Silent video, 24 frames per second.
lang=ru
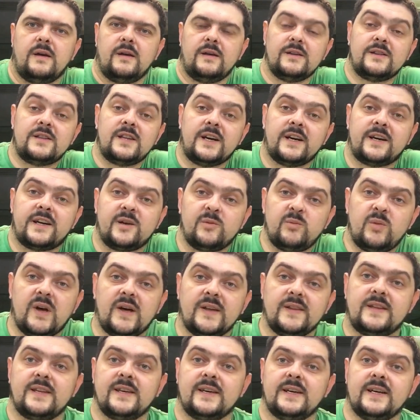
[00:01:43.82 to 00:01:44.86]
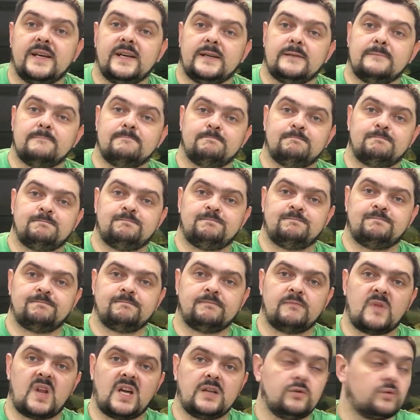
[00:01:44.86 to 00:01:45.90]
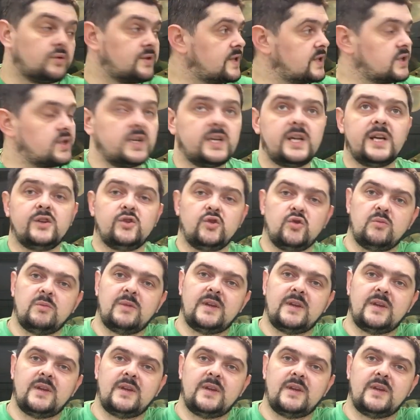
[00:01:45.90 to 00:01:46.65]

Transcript: Итак, ребят, э, к сожалению,